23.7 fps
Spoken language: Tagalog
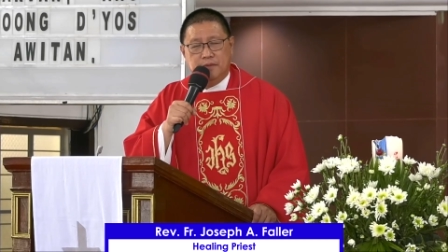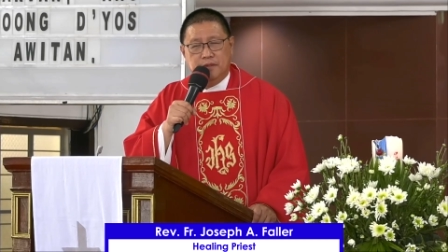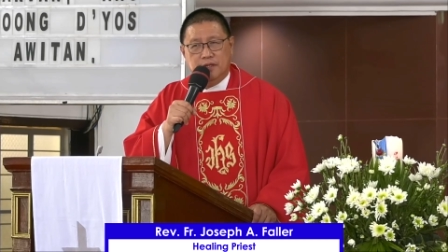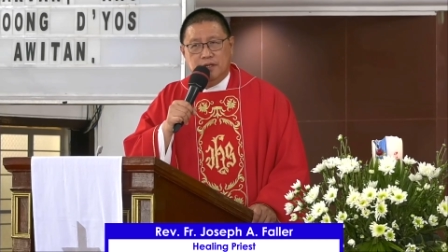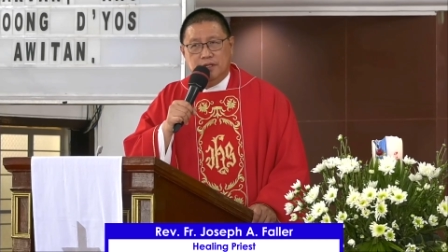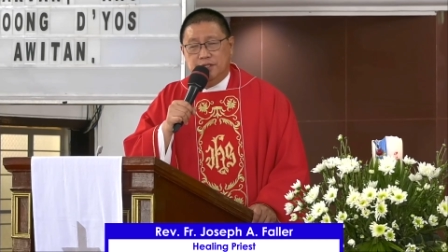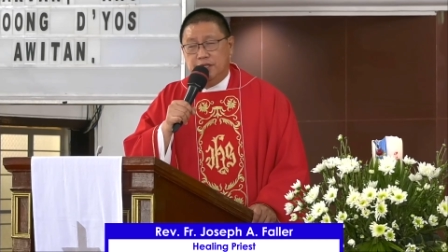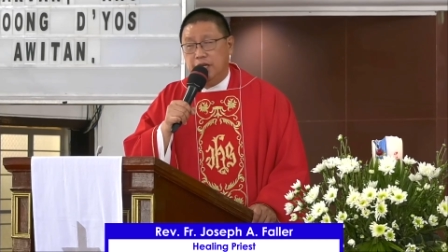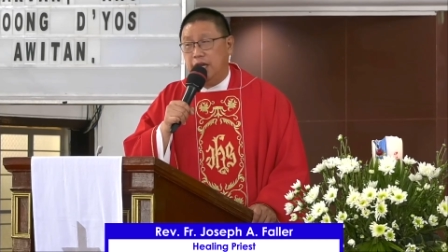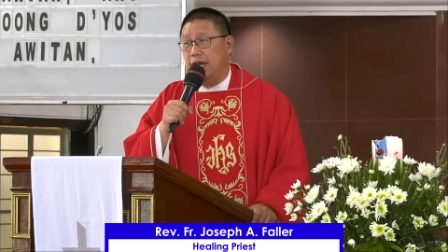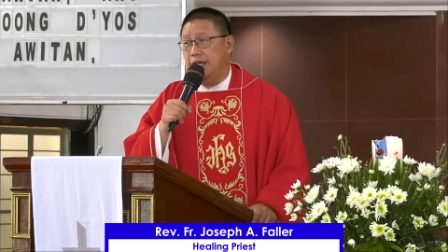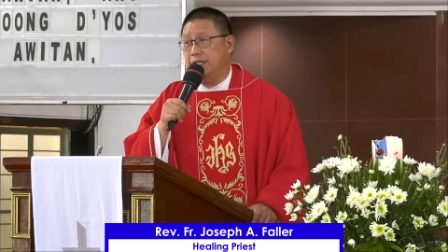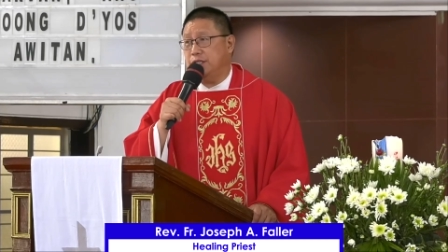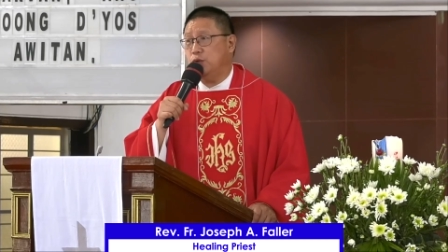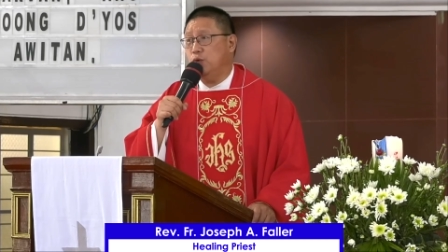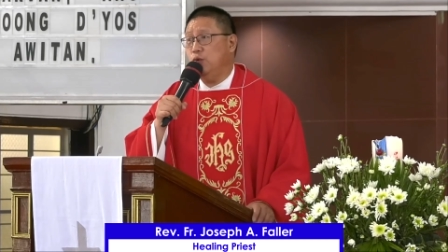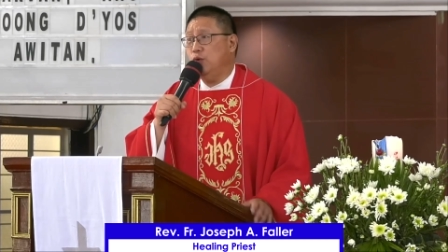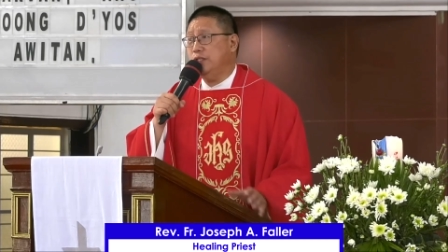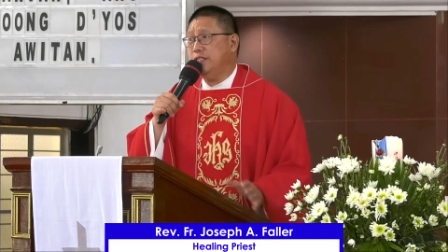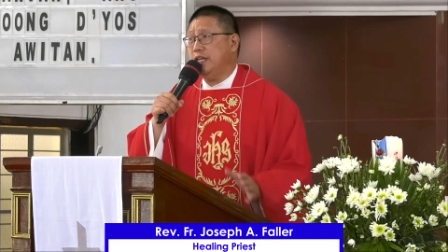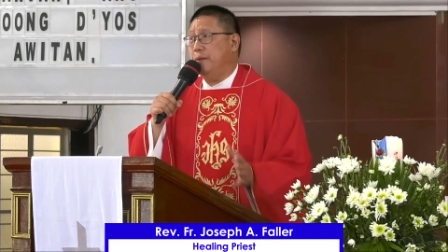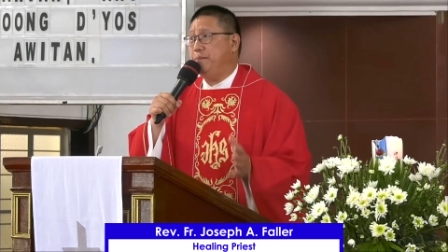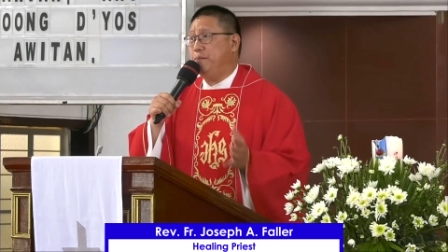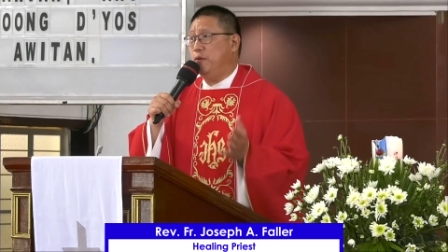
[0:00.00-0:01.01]
Si
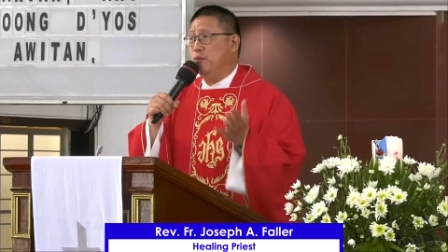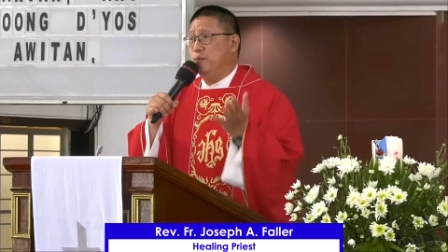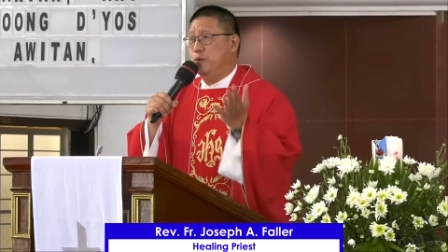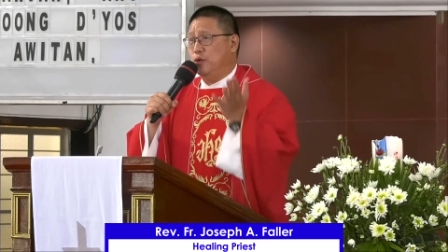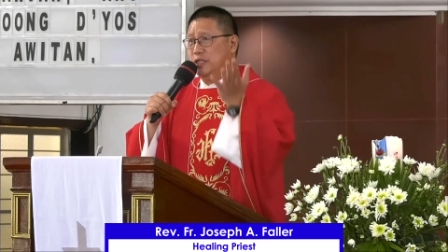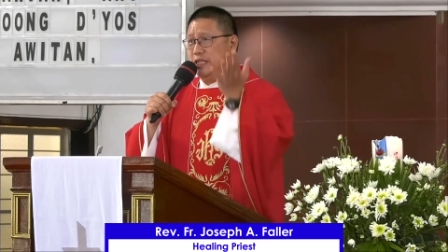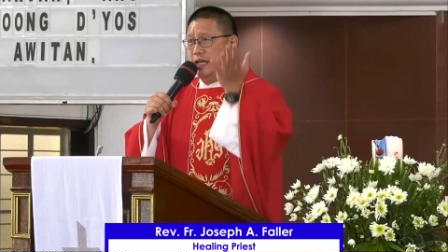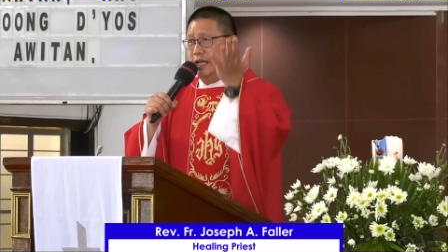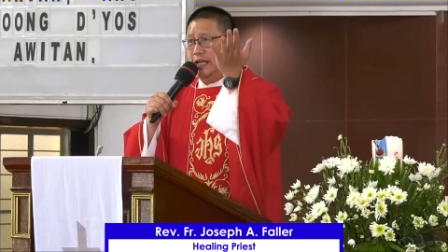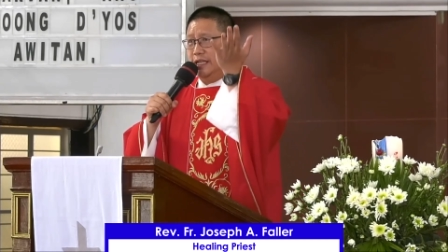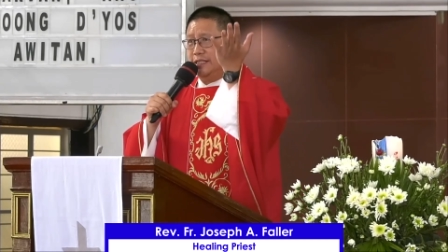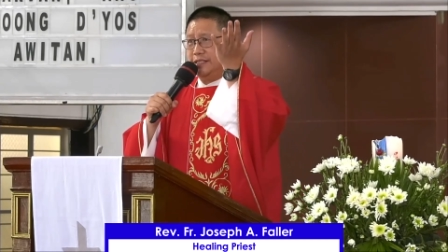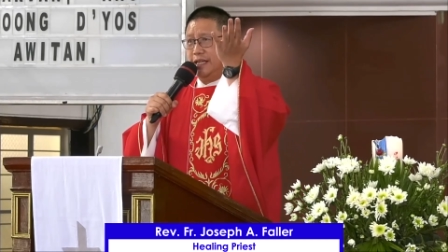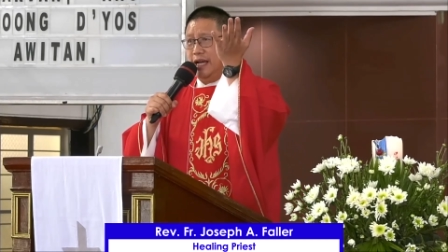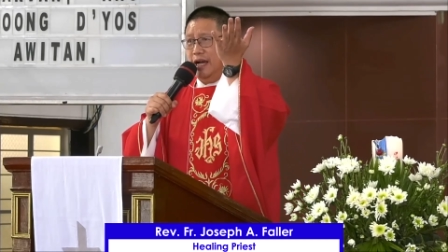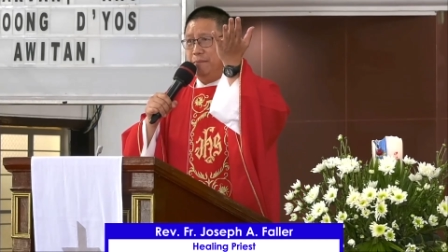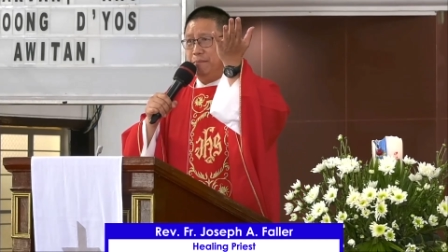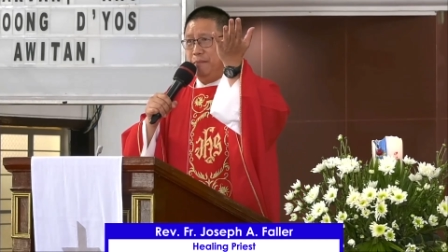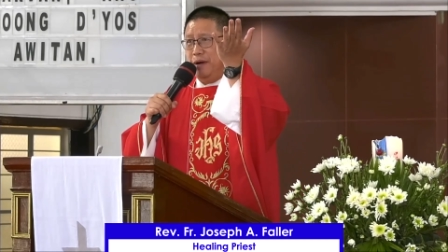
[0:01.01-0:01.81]
Jesus ay pupunta na sa